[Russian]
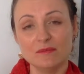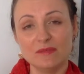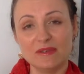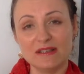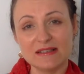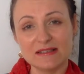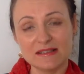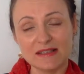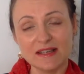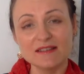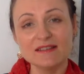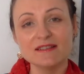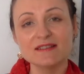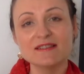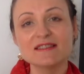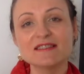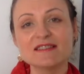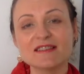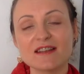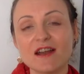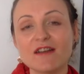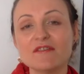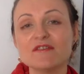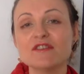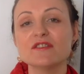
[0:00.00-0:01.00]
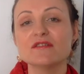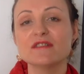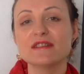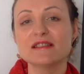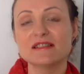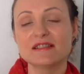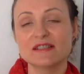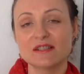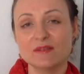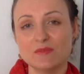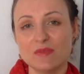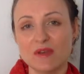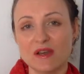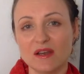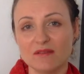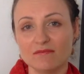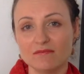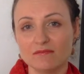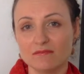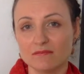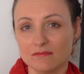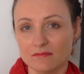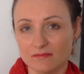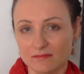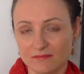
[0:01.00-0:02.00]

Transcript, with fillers: перестанете сравнивать себя